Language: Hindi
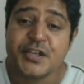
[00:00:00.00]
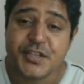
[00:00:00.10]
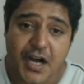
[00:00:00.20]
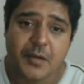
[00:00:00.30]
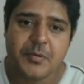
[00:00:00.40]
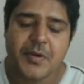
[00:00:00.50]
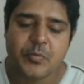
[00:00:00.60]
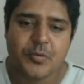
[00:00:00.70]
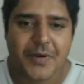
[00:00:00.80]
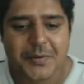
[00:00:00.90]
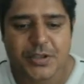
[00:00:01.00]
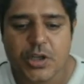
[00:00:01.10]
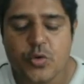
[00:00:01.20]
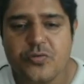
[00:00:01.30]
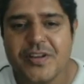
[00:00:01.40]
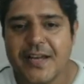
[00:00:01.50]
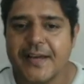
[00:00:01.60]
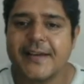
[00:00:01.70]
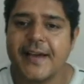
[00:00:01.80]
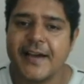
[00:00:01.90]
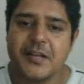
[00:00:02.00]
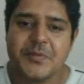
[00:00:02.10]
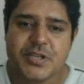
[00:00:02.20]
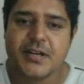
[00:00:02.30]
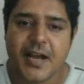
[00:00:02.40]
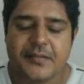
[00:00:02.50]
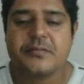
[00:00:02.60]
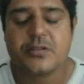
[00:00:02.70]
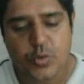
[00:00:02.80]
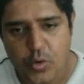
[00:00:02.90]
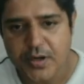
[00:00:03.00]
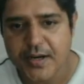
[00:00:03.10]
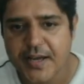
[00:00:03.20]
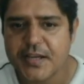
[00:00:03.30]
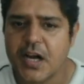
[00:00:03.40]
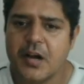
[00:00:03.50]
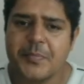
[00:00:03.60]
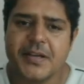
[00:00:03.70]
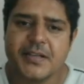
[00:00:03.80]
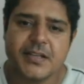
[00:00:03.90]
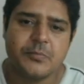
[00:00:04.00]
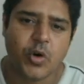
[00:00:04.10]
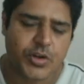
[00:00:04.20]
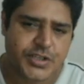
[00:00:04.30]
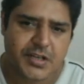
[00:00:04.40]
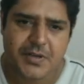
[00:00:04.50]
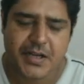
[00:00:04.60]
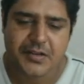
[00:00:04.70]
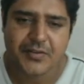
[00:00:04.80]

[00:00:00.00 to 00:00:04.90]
यहाँ पे मैं आपको पहले बता लूफी एक एनिमेशन लाइफ टोकन है यहाँ पे इनकी ब्लॉकचेन भी आने